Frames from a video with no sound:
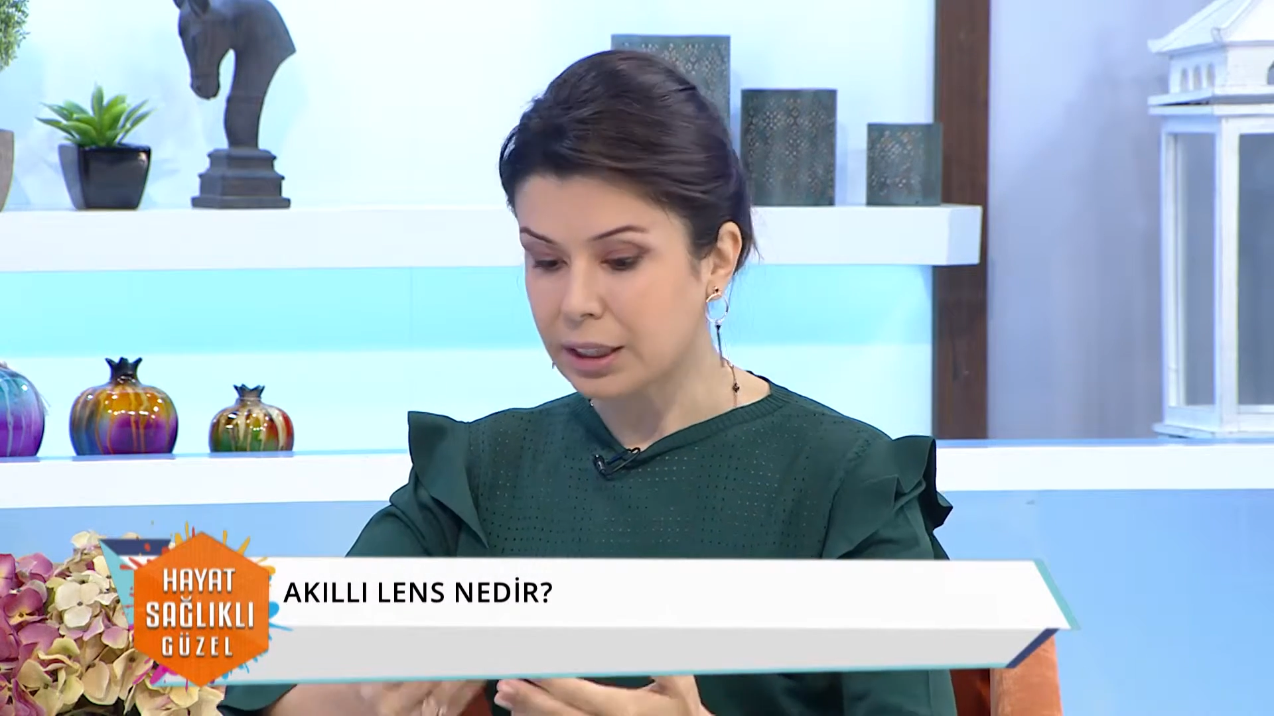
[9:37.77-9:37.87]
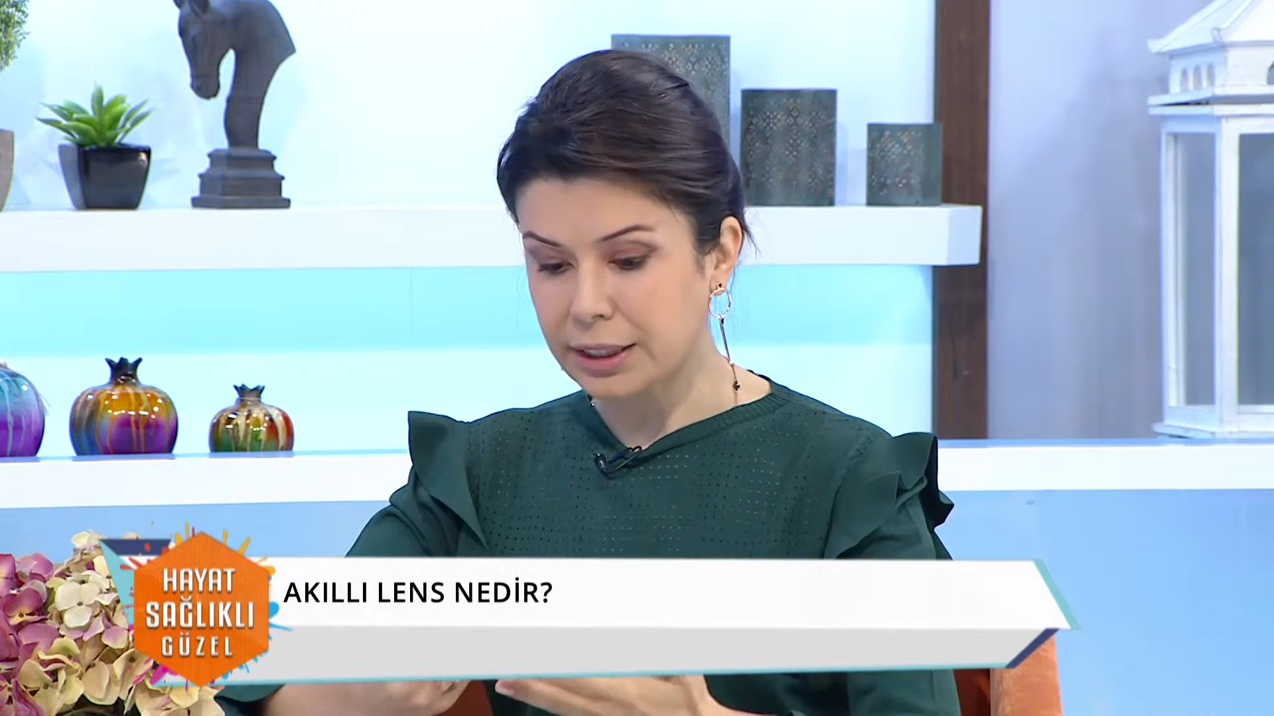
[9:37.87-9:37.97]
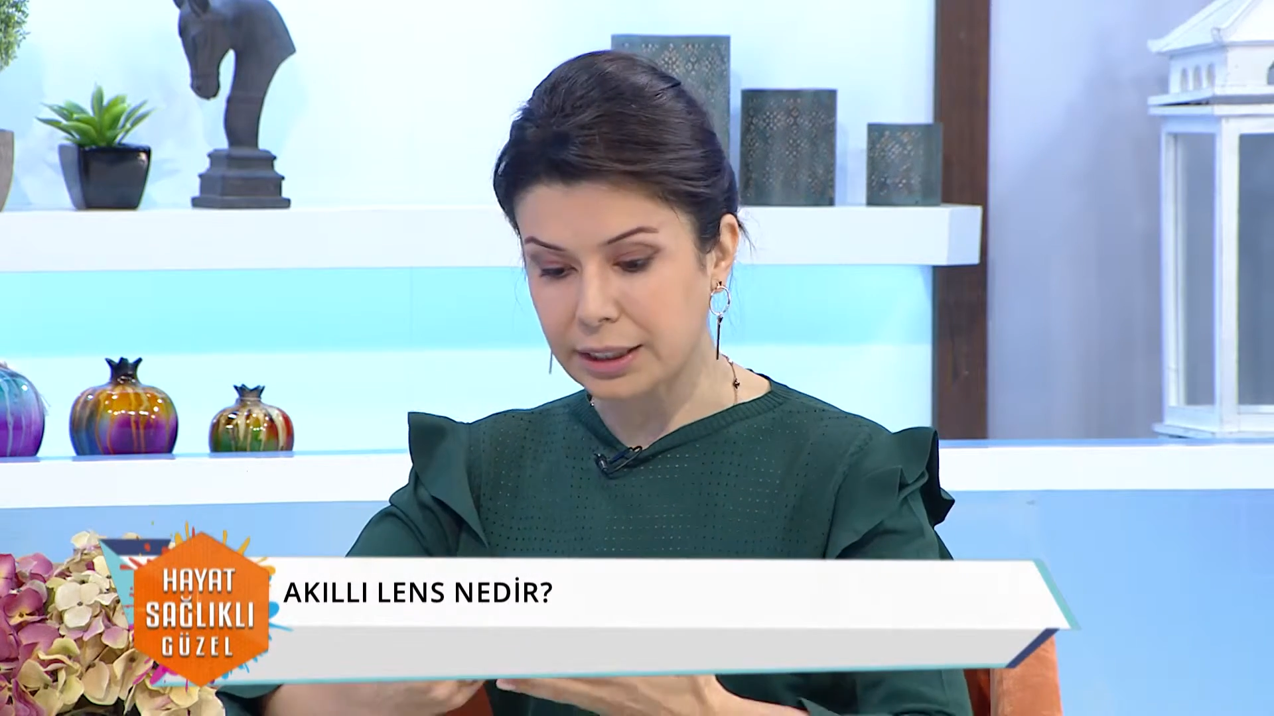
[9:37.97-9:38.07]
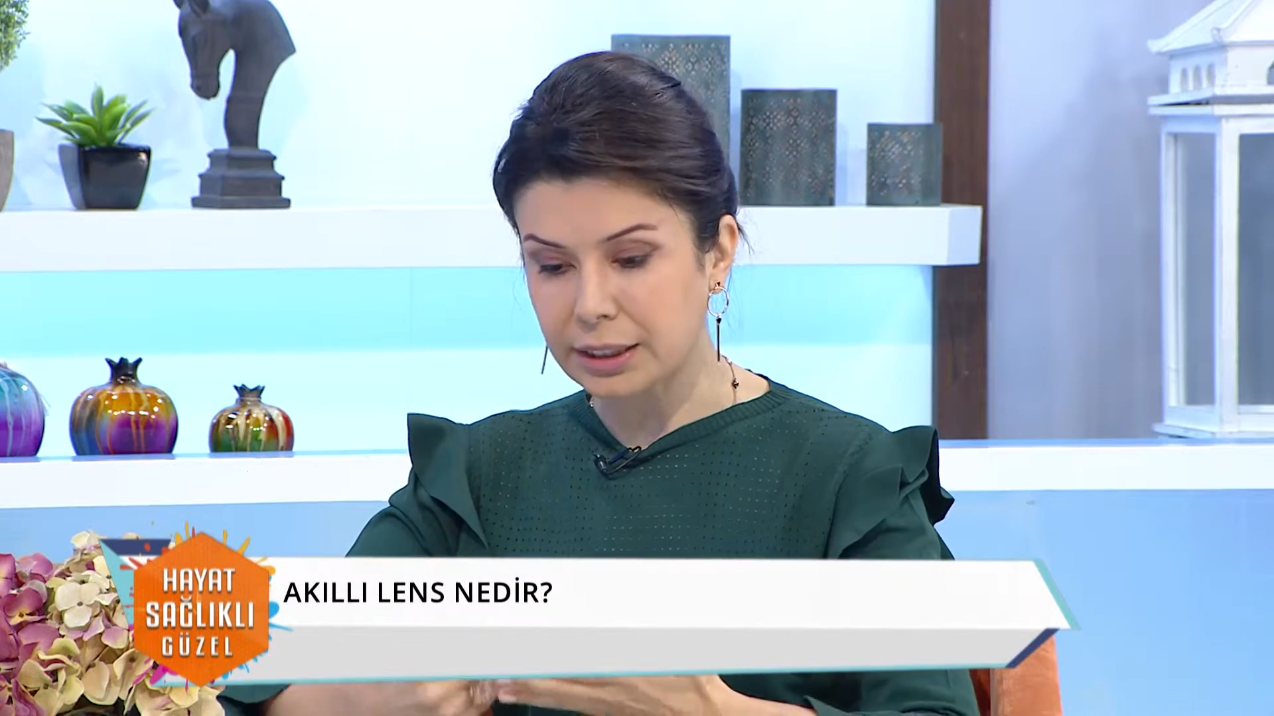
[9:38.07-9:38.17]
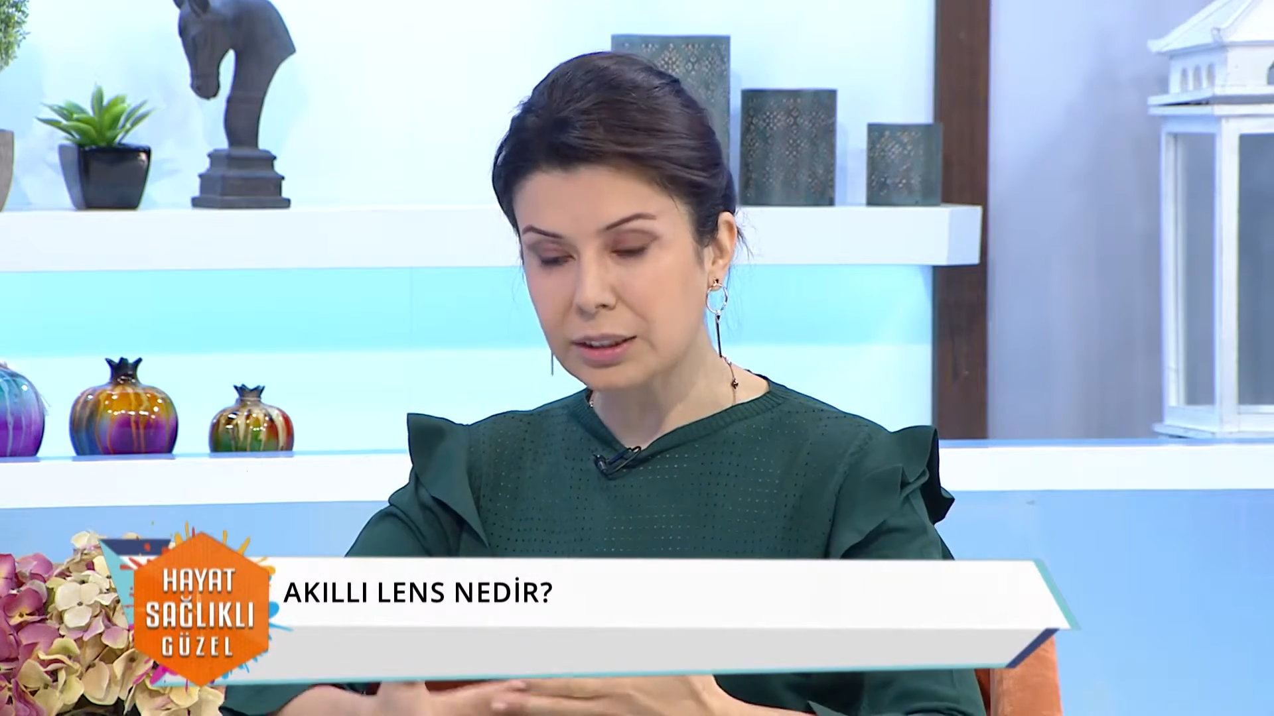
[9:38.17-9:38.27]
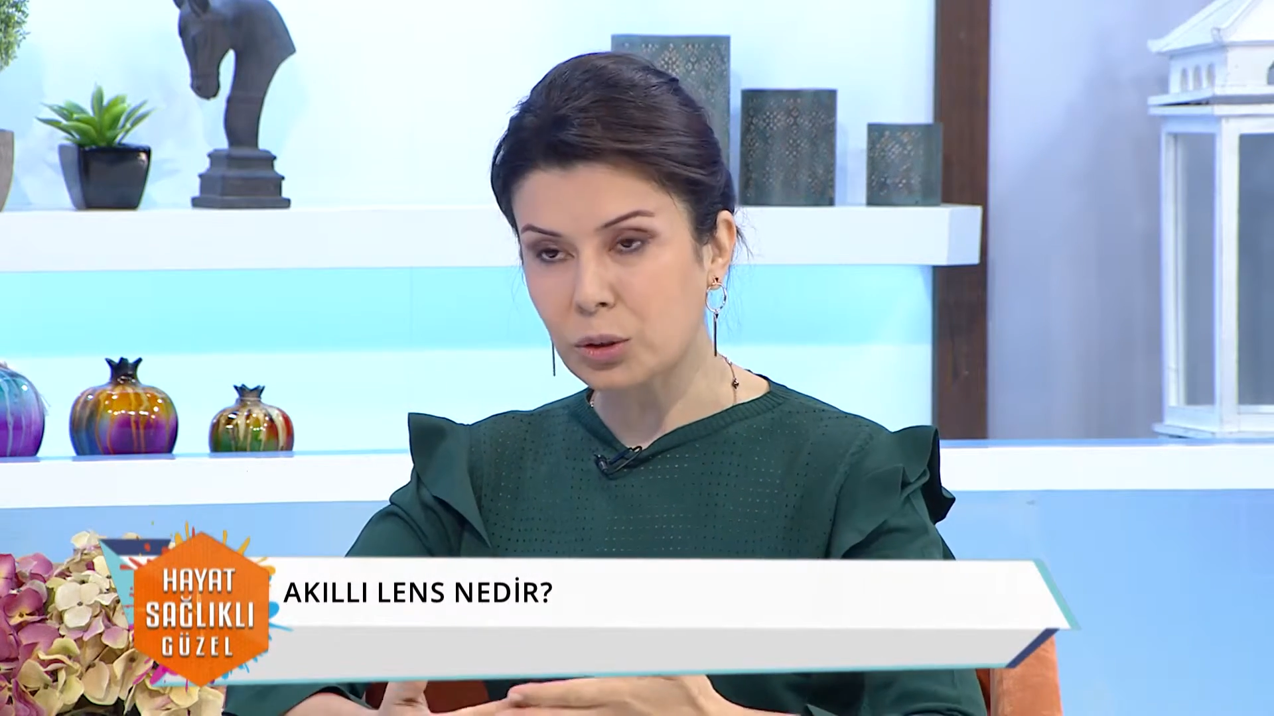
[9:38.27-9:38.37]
Yakını